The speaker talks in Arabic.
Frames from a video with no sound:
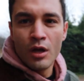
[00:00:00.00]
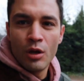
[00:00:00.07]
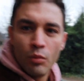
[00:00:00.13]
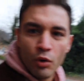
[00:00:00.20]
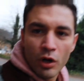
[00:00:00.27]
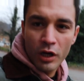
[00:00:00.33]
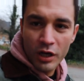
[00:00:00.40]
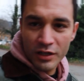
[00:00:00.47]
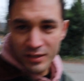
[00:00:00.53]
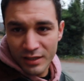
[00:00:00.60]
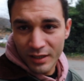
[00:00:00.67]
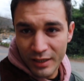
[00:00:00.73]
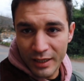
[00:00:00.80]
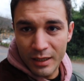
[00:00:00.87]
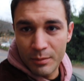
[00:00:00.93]
ملخص
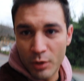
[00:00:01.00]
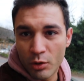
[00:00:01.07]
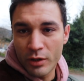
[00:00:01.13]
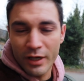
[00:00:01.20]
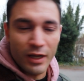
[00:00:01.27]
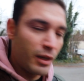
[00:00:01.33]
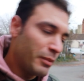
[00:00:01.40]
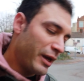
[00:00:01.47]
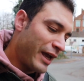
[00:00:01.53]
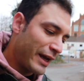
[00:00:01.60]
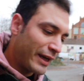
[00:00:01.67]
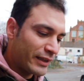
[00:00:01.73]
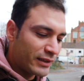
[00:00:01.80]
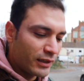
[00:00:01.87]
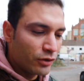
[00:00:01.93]
الموك...
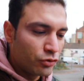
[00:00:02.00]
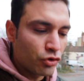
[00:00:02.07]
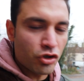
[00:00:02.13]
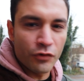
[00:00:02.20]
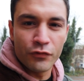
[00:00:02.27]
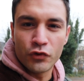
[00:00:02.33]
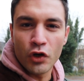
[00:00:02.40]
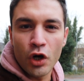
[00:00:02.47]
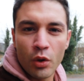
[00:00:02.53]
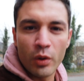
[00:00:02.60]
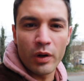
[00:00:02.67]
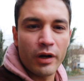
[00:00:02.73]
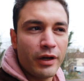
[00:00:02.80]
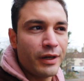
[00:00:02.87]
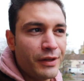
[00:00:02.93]
الحاجات اللي انتوا شفتوها
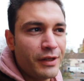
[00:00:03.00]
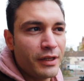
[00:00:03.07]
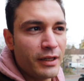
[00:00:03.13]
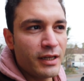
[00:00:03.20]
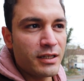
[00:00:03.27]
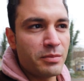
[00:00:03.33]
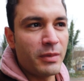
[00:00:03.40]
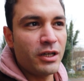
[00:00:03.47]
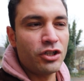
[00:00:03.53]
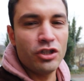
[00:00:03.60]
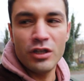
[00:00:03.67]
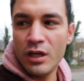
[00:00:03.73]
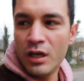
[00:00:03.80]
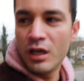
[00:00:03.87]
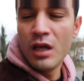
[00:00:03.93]
ورايا دي الناس
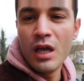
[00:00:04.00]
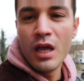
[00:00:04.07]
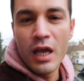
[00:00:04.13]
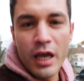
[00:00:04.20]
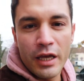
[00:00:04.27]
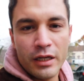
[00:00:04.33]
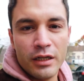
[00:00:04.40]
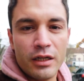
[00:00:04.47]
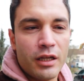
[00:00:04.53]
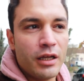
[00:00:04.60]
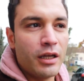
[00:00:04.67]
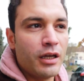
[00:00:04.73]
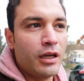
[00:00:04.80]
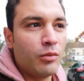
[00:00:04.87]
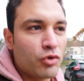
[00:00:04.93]
ماشيه ان
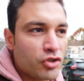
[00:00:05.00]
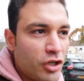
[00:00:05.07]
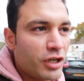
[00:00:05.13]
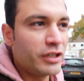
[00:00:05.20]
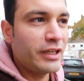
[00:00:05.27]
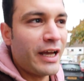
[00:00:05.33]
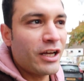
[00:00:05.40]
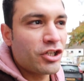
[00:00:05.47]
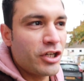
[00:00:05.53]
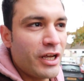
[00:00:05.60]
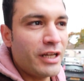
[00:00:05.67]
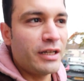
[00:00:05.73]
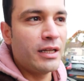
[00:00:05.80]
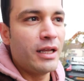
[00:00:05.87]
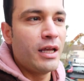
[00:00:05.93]
آه، المظاهره دي
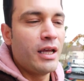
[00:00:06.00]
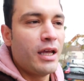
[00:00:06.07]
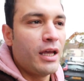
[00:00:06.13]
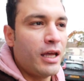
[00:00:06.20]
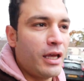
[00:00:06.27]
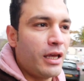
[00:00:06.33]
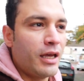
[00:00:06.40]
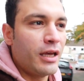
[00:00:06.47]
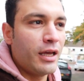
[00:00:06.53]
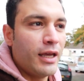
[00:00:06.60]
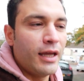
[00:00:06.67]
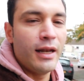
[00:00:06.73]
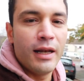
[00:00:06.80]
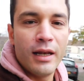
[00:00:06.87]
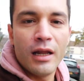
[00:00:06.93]
عشان
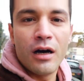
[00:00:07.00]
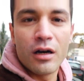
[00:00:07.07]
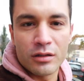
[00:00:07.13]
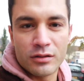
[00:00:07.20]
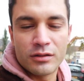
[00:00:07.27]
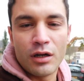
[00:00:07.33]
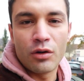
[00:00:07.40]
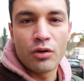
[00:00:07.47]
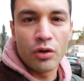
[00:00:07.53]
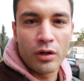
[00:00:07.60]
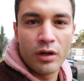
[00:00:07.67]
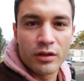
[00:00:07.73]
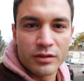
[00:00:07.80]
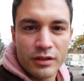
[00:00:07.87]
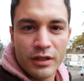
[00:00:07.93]
آه، الارض او الكره
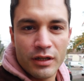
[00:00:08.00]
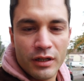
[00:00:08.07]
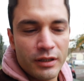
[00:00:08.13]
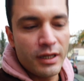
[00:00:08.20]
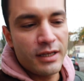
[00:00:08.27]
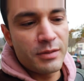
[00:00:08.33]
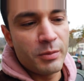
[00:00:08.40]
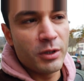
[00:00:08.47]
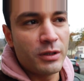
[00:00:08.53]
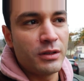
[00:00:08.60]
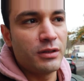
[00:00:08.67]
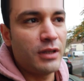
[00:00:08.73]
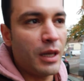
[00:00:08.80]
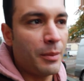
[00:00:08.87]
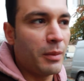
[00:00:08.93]
الارضيه الناس
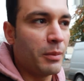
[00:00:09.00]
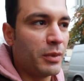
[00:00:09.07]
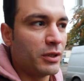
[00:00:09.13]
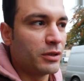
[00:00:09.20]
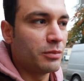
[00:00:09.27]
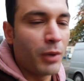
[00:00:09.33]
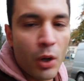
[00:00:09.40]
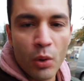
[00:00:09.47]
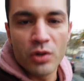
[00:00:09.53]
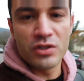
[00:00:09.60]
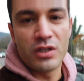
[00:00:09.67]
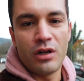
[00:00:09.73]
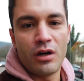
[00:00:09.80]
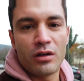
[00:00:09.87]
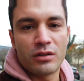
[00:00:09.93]
بتعم... بتبوظ
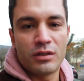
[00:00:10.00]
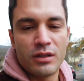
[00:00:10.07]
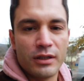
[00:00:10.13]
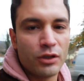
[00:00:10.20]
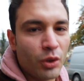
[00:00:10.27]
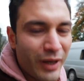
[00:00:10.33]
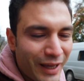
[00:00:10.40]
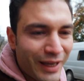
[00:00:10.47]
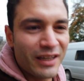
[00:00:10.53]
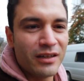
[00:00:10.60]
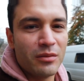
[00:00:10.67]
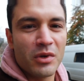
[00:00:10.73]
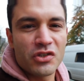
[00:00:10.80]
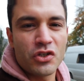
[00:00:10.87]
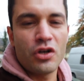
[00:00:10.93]
الارض الدخان
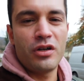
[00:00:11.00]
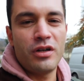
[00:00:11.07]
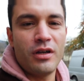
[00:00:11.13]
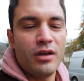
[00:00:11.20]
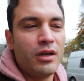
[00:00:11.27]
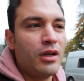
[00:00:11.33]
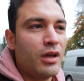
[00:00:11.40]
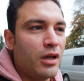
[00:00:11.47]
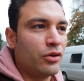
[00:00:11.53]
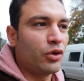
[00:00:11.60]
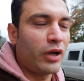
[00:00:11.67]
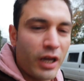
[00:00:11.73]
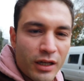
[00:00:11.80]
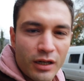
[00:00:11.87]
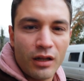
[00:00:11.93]
المصانع
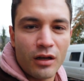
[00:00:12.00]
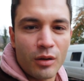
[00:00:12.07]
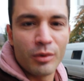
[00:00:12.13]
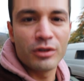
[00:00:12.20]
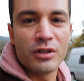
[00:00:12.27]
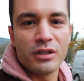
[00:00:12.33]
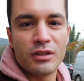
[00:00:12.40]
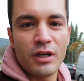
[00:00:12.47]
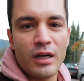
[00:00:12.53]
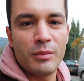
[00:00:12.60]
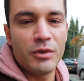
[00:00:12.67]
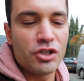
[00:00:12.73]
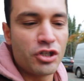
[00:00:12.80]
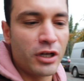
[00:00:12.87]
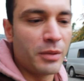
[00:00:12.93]
دخان العربيات اللي طالعه من
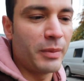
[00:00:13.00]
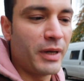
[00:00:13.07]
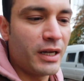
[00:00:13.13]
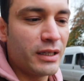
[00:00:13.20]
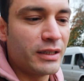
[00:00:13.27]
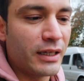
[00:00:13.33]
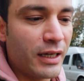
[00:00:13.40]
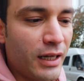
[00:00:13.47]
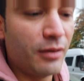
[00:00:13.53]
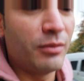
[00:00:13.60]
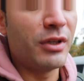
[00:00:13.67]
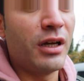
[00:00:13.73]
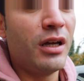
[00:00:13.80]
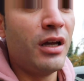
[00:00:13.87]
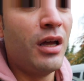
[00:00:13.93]
الشكمانات الكلام ده